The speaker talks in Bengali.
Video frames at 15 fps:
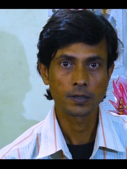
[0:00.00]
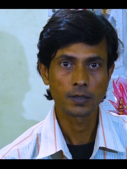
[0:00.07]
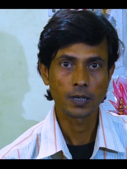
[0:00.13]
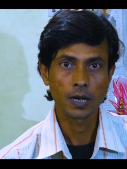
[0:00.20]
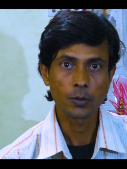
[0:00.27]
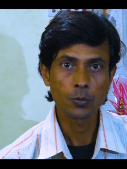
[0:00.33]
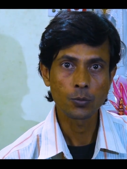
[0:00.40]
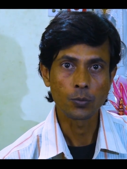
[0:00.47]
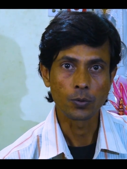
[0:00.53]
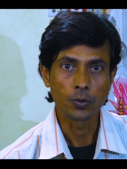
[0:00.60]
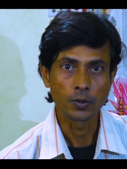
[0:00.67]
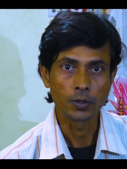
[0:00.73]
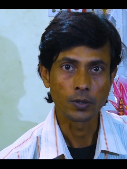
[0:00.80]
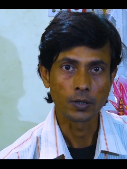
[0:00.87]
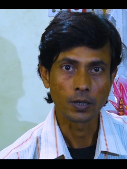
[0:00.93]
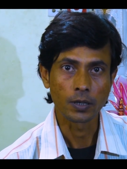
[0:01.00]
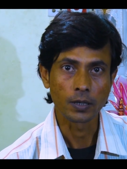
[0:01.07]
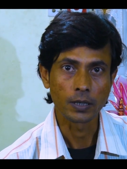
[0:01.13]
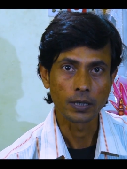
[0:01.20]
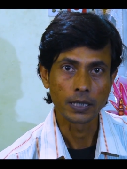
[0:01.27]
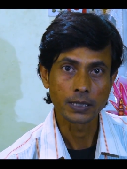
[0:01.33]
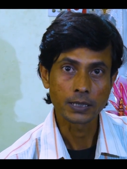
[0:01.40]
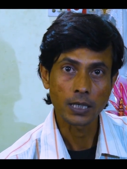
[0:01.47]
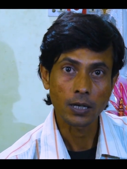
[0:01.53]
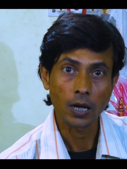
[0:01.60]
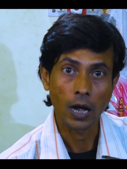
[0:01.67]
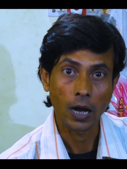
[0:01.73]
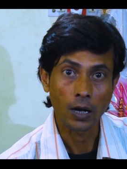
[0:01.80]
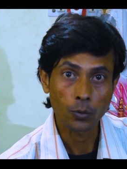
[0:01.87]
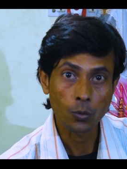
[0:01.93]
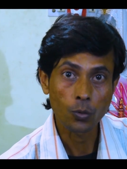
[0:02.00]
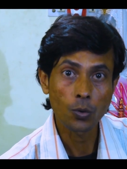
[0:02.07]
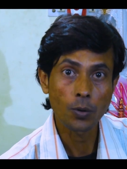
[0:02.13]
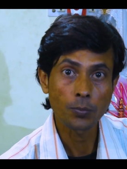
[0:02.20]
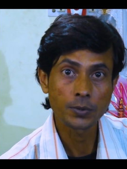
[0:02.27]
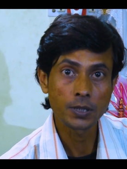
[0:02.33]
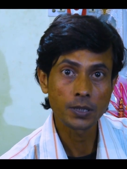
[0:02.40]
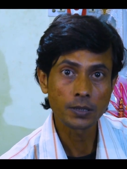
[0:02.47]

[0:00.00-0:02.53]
কাকু এছাড়া আর কোনো অপশান